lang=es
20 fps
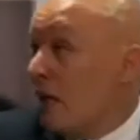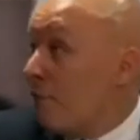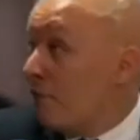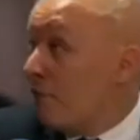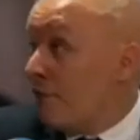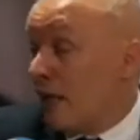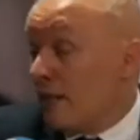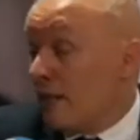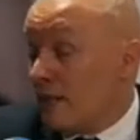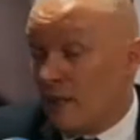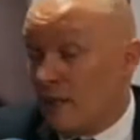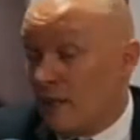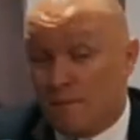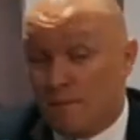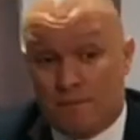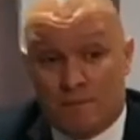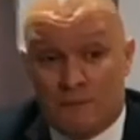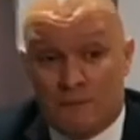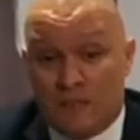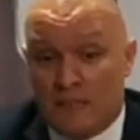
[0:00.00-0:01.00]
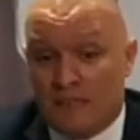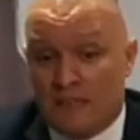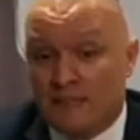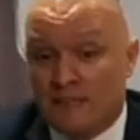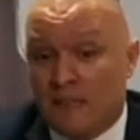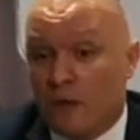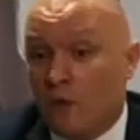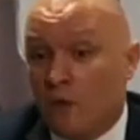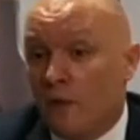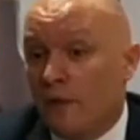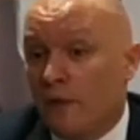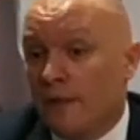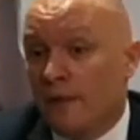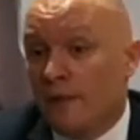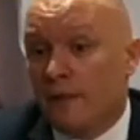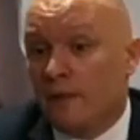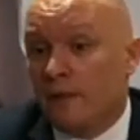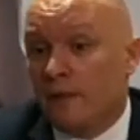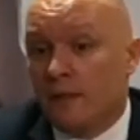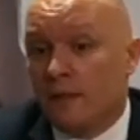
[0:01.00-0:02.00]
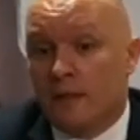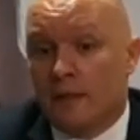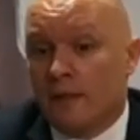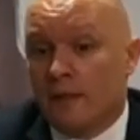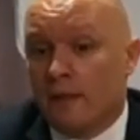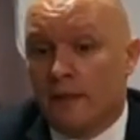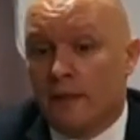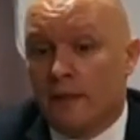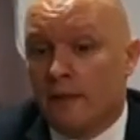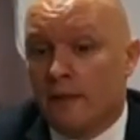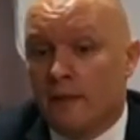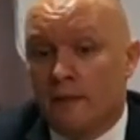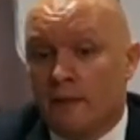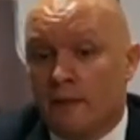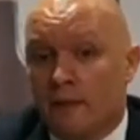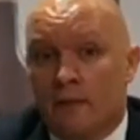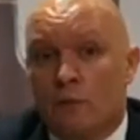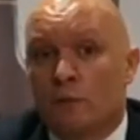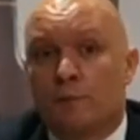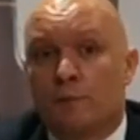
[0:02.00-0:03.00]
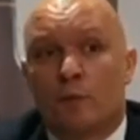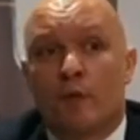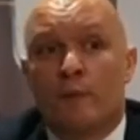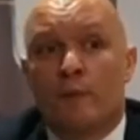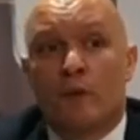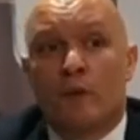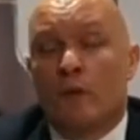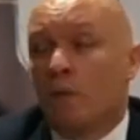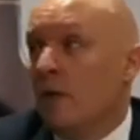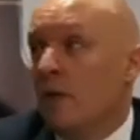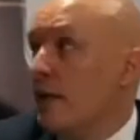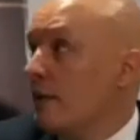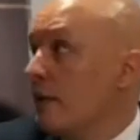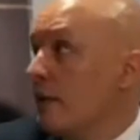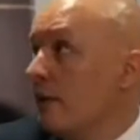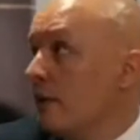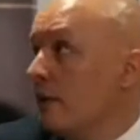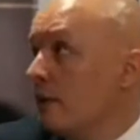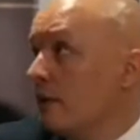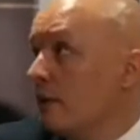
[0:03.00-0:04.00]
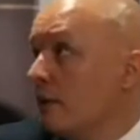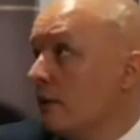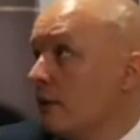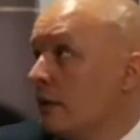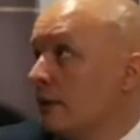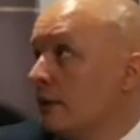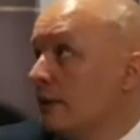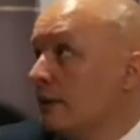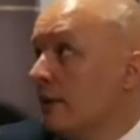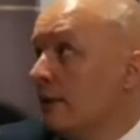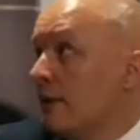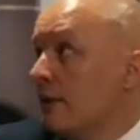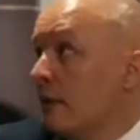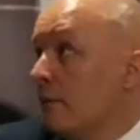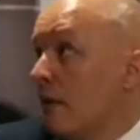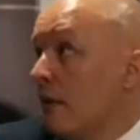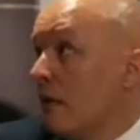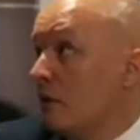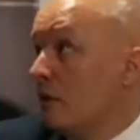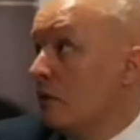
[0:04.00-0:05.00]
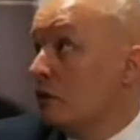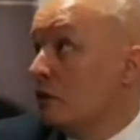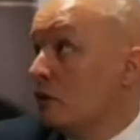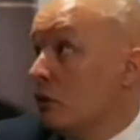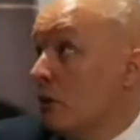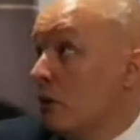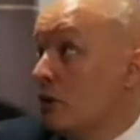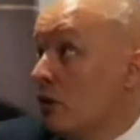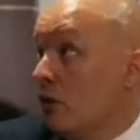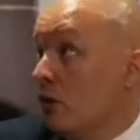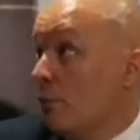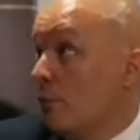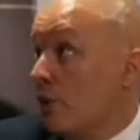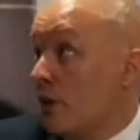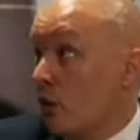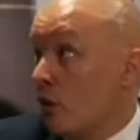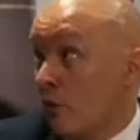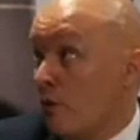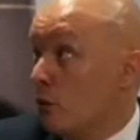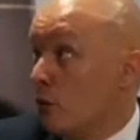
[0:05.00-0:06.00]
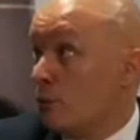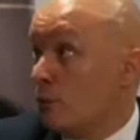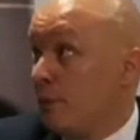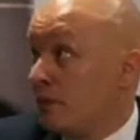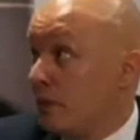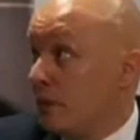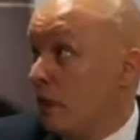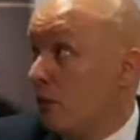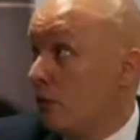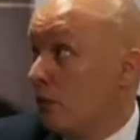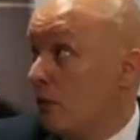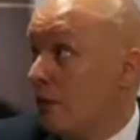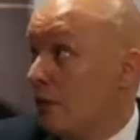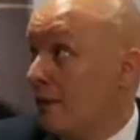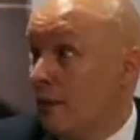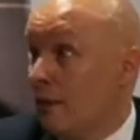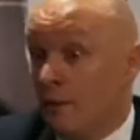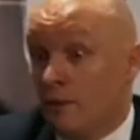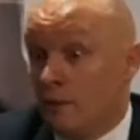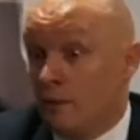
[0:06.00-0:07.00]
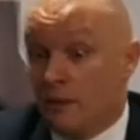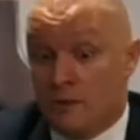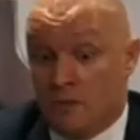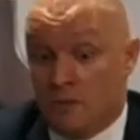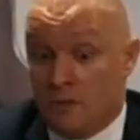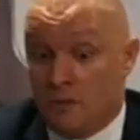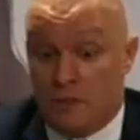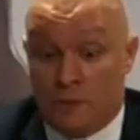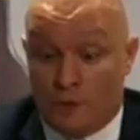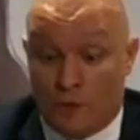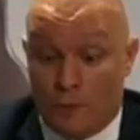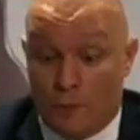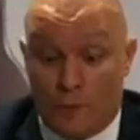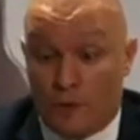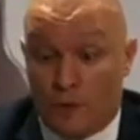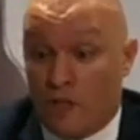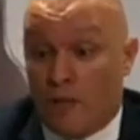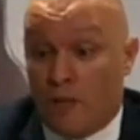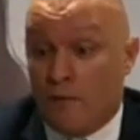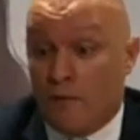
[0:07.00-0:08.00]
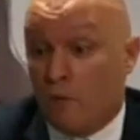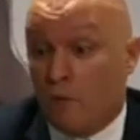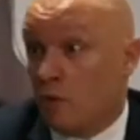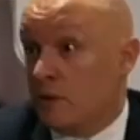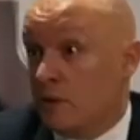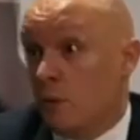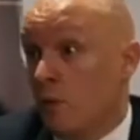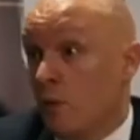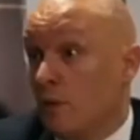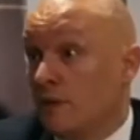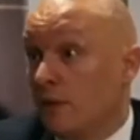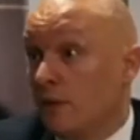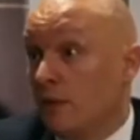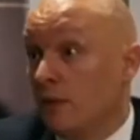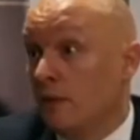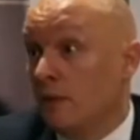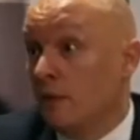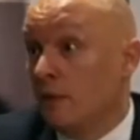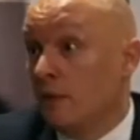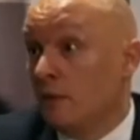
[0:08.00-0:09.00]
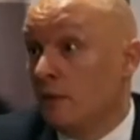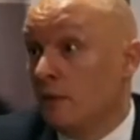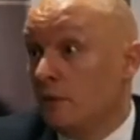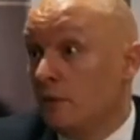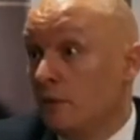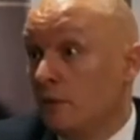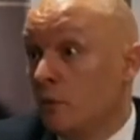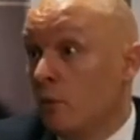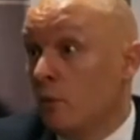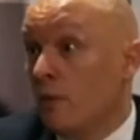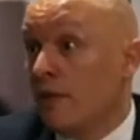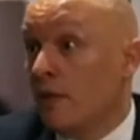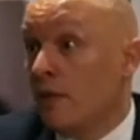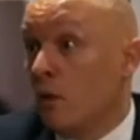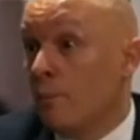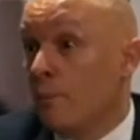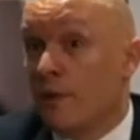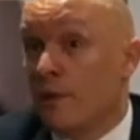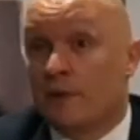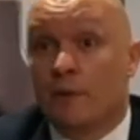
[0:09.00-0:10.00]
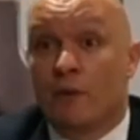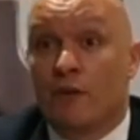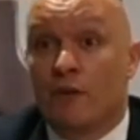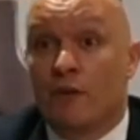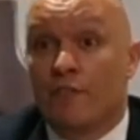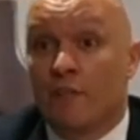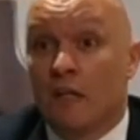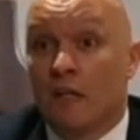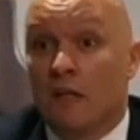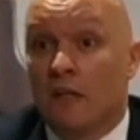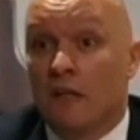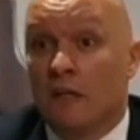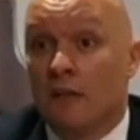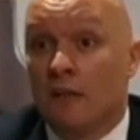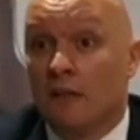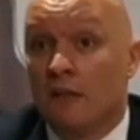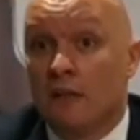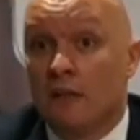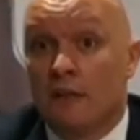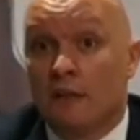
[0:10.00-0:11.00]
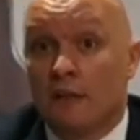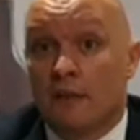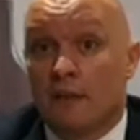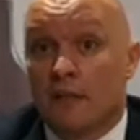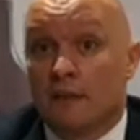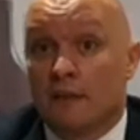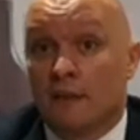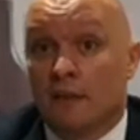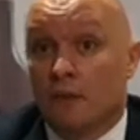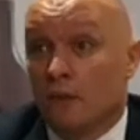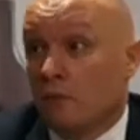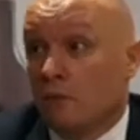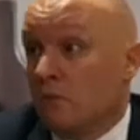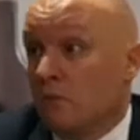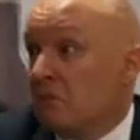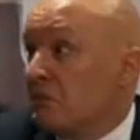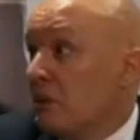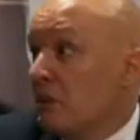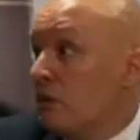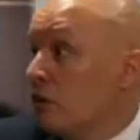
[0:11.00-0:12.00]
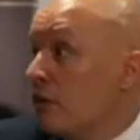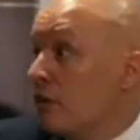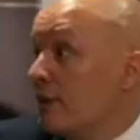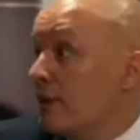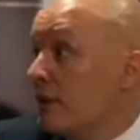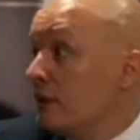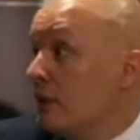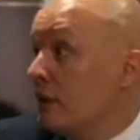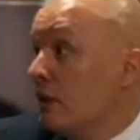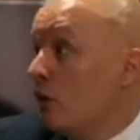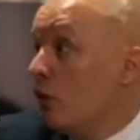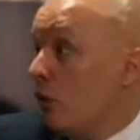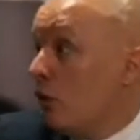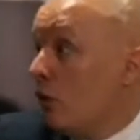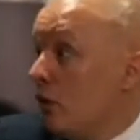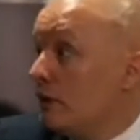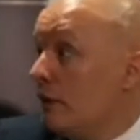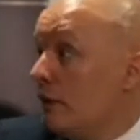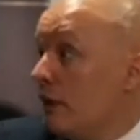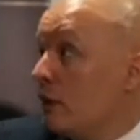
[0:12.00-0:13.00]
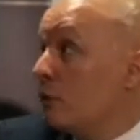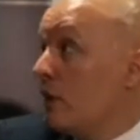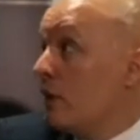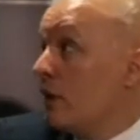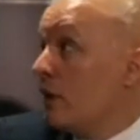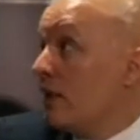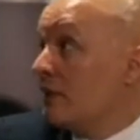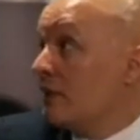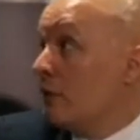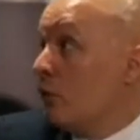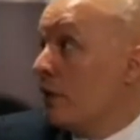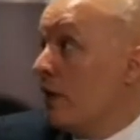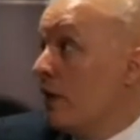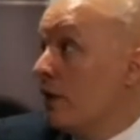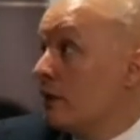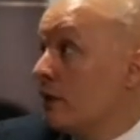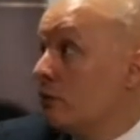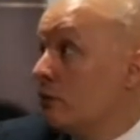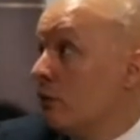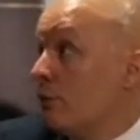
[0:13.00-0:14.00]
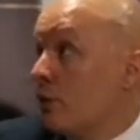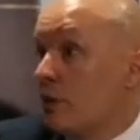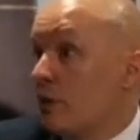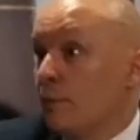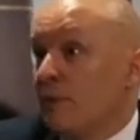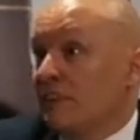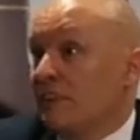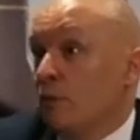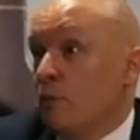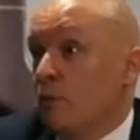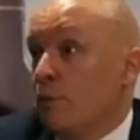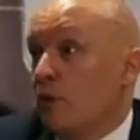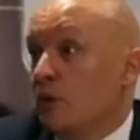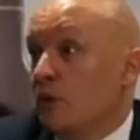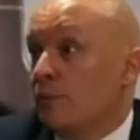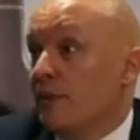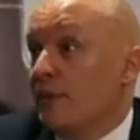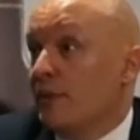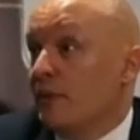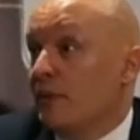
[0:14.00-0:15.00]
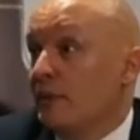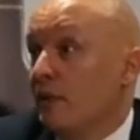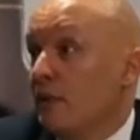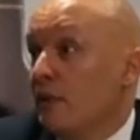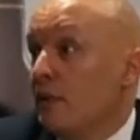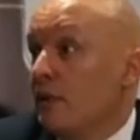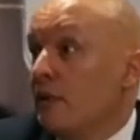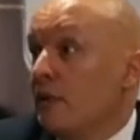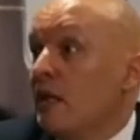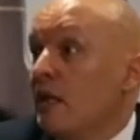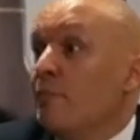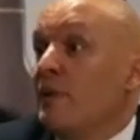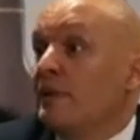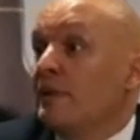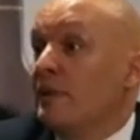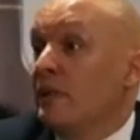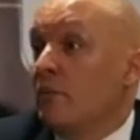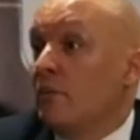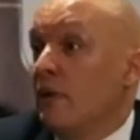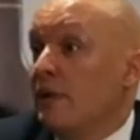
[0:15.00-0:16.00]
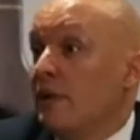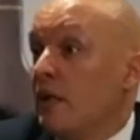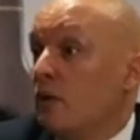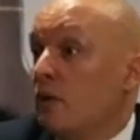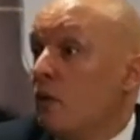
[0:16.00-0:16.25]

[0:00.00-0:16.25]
Fíjate, hasta hoy eh, hemos prohibido hablar del siguiente rival, sobre todo porque no habíamos pasado y, sobre todo porque ahora mismo no sé cuál va a ser. No sé cómo ha quedado el partido al final de, Castellón. Entonces, hoy sí que les voy a dejar saborear esto porque pasa muy pocas veces y a partir de mañana